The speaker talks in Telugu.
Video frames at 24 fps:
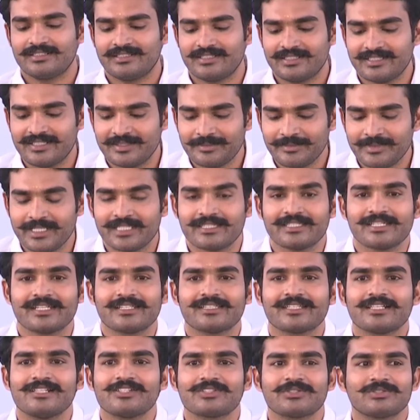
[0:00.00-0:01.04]
అదే మీ
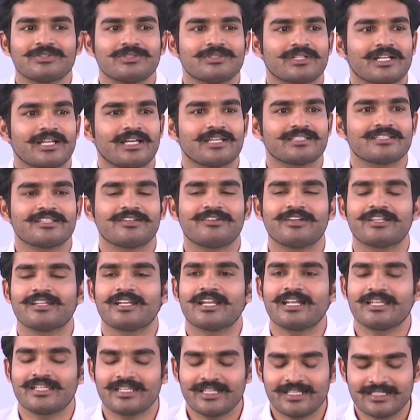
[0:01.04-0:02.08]
అందరికీ తెలుసు రాజావారి
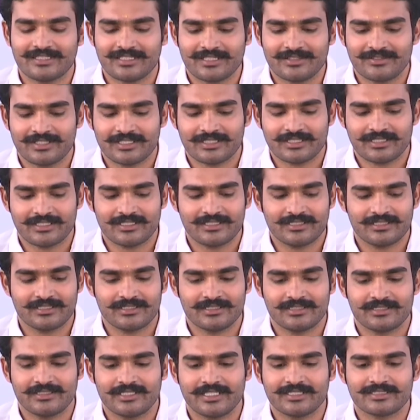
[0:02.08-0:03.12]
రాణి గారి తర్వాత
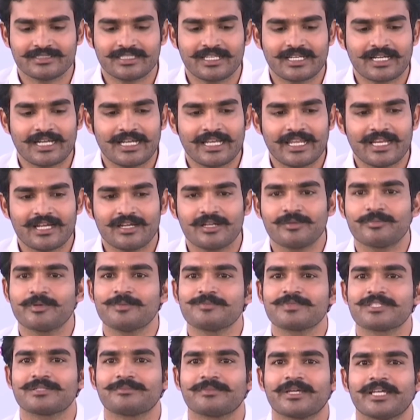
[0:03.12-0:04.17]
ఎస్ఆర్ కళ్యాణ
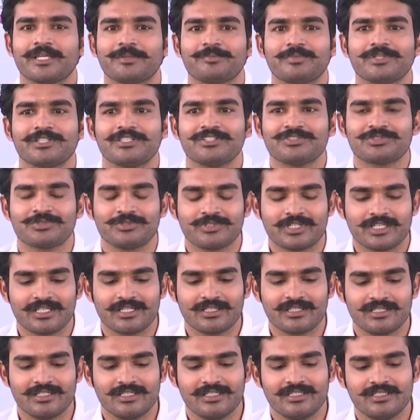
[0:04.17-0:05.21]
మండపం సినిమా అయిపోయింది
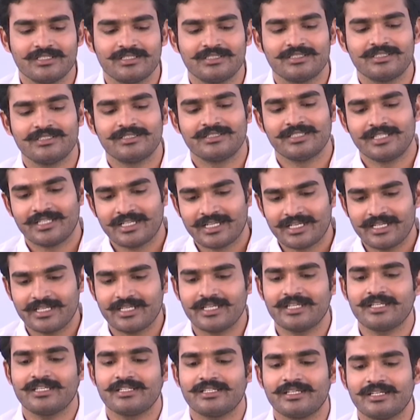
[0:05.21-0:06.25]
షూటింగ్
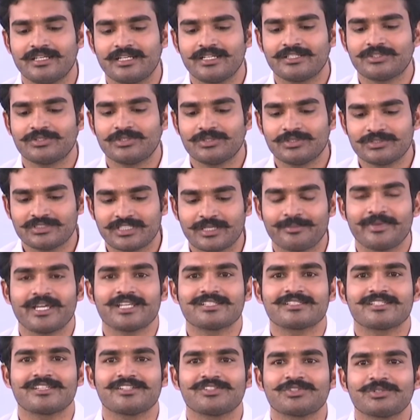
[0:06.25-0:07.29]
నిన్ననే నిన్నటితో
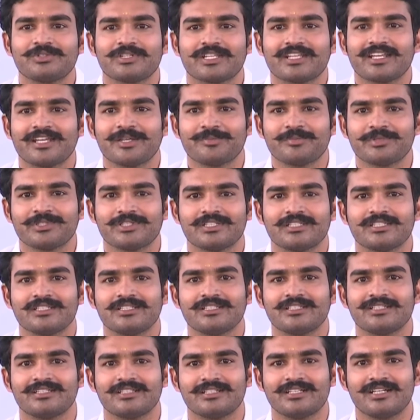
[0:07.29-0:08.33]
సెబాస్టిన్ షూటింగ్ అయిపోయింది
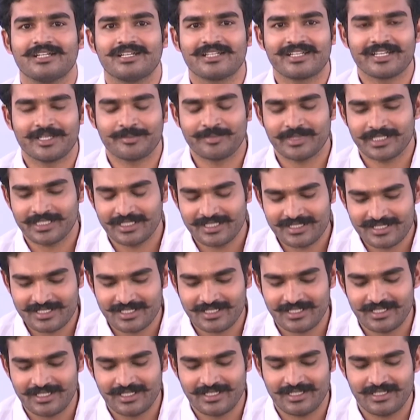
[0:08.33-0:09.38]
రేపటి
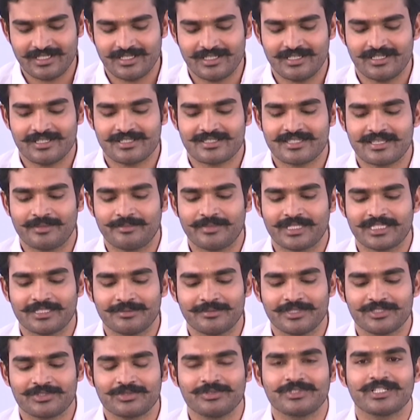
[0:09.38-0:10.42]
నుంచి
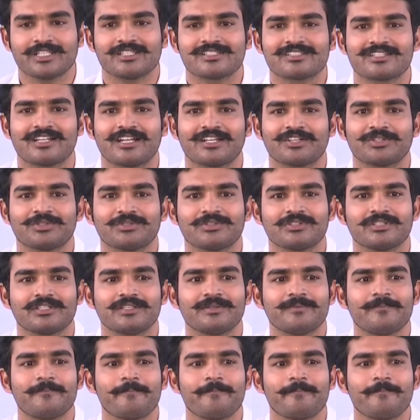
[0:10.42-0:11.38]
సమ్మతమే షూటింగ్ స్టార్ట్ అవుతుంది